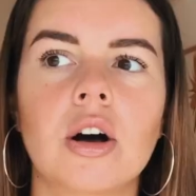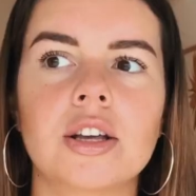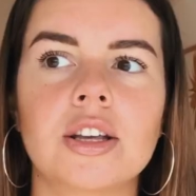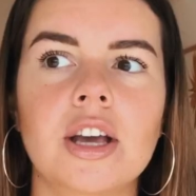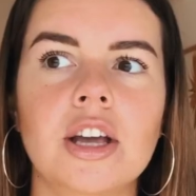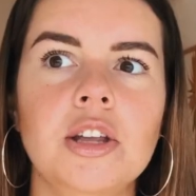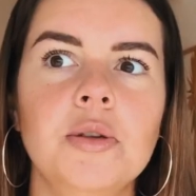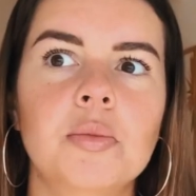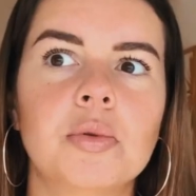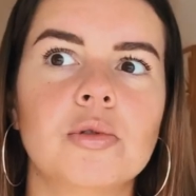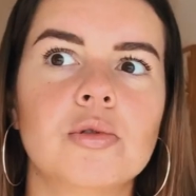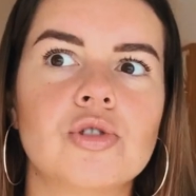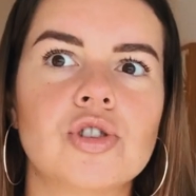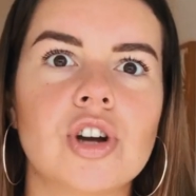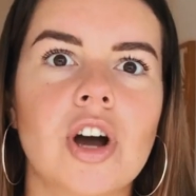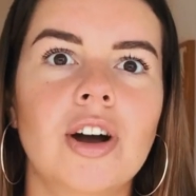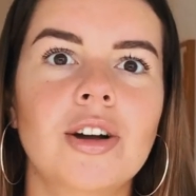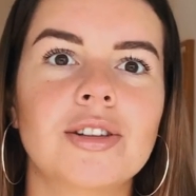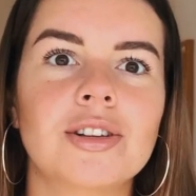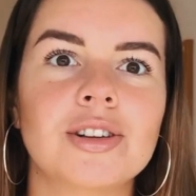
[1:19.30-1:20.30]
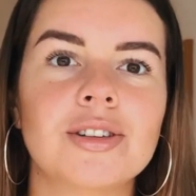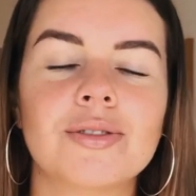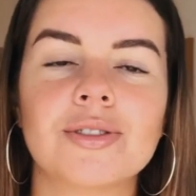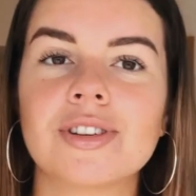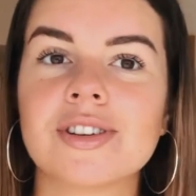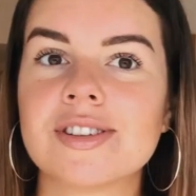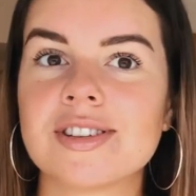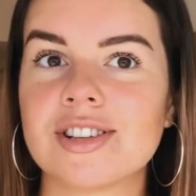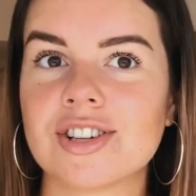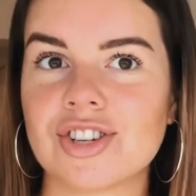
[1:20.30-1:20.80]
я не получаю от этого
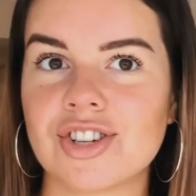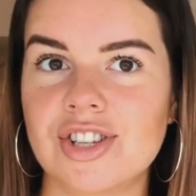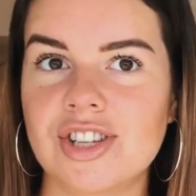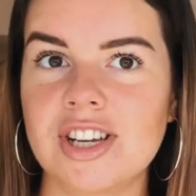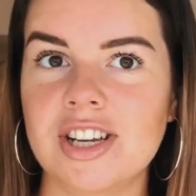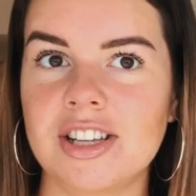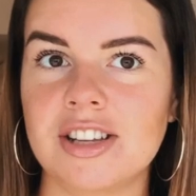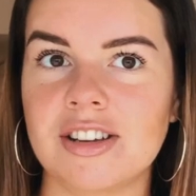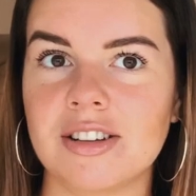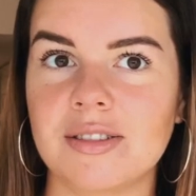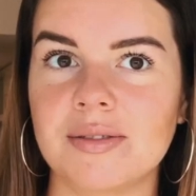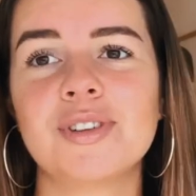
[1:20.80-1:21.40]
наслаждения.